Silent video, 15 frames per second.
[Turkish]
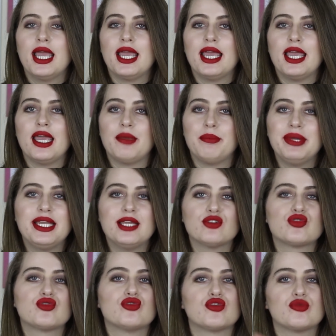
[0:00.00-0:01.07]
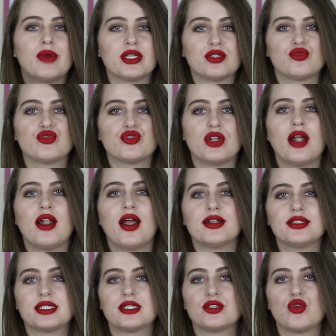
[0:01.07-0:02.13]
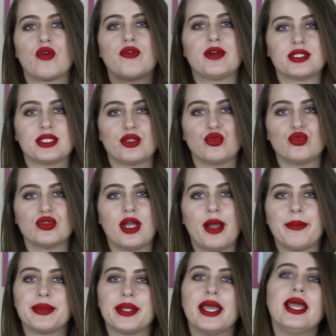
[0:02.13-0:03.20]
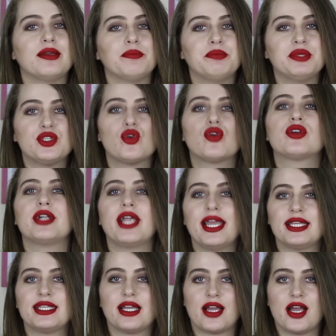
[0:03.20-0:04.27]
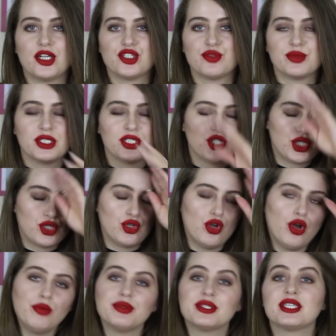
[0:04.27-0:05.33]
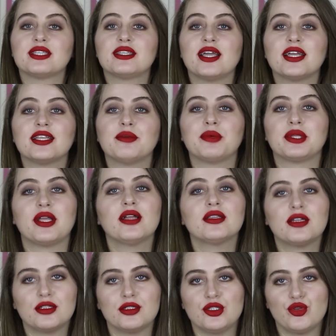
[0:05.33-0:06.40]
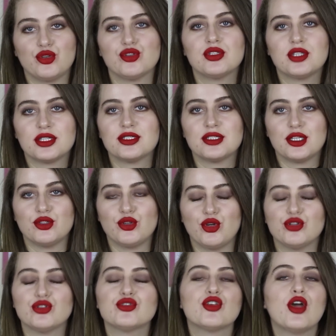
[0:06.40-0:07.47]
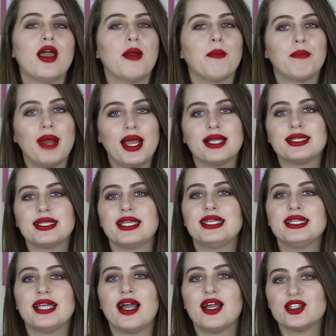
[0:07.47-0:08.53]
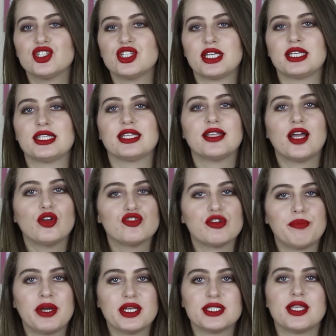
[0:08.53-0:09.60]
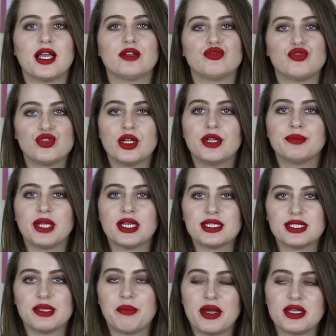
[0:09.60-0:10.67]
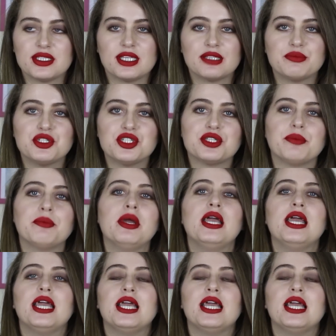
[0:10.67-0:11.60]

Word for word: Ee, biliyorsunuz mat rujlar artık çok fazla gündemde. Ee, Birçok renkle karşımıza çıkıyor. Biz de dayanamadan alıyoruz, satın alıyoruz. Ben de yine aynı şekilde daha önce pastel rujlarımdan size bahsetmiştim.